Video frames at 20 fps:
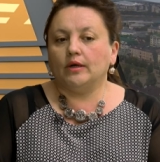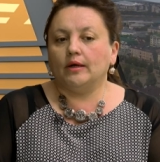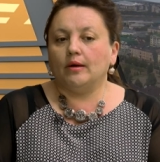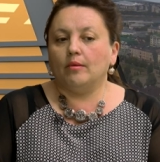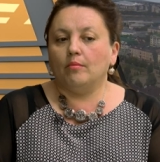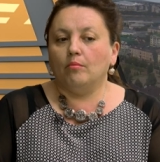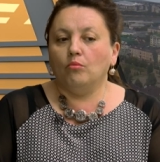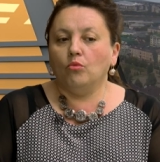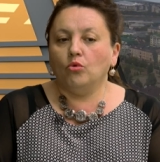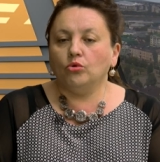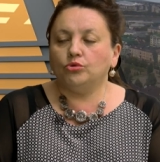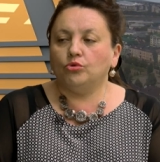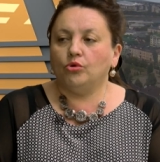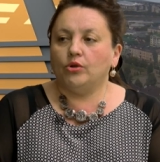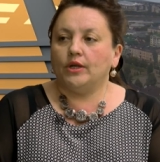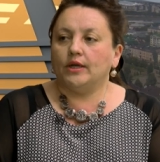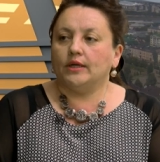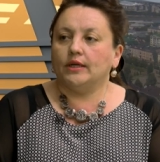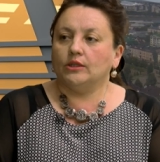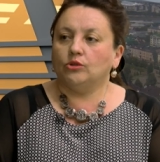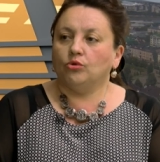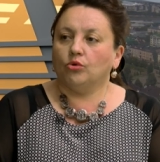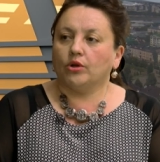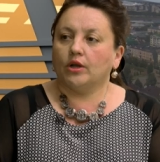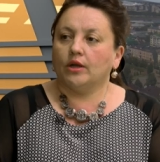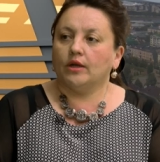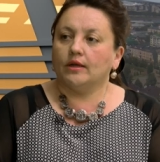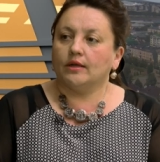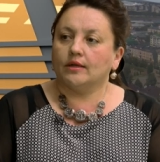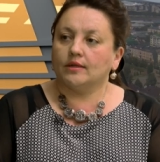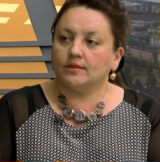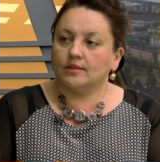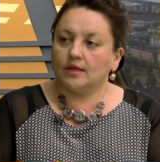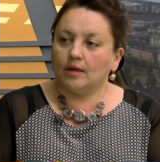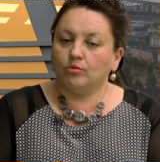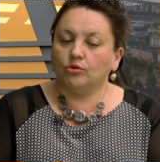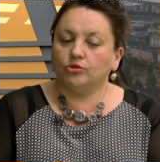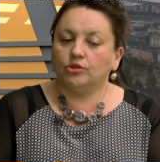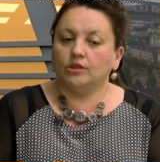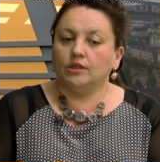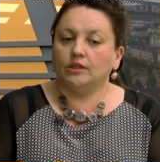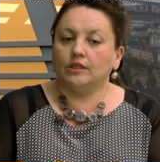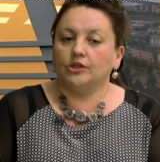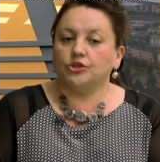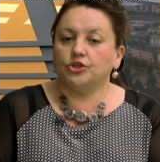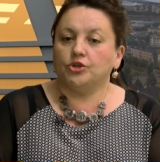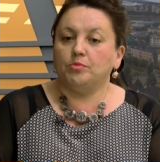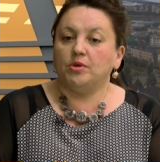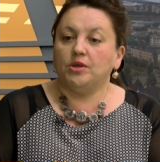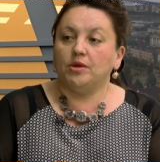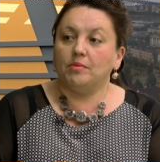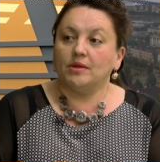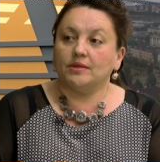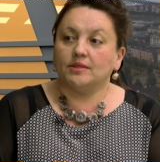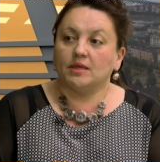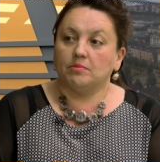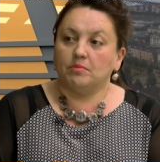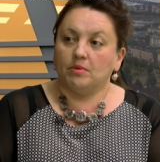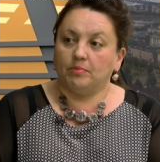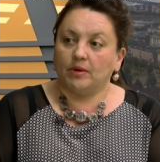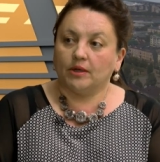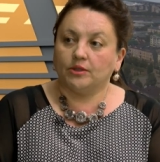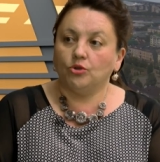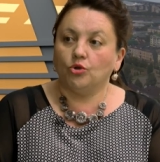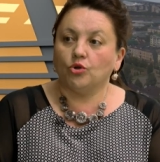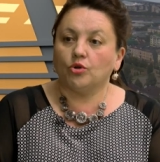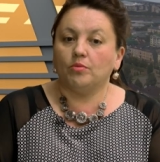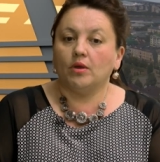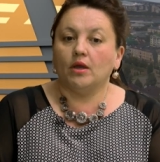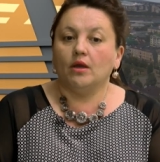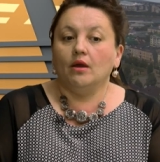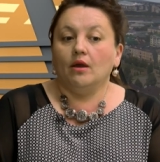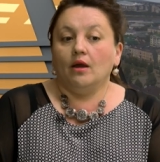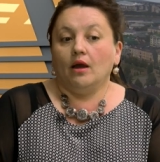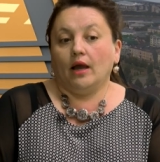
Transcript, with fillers: э, модули, которые разработаны нашими немецкими партнерами,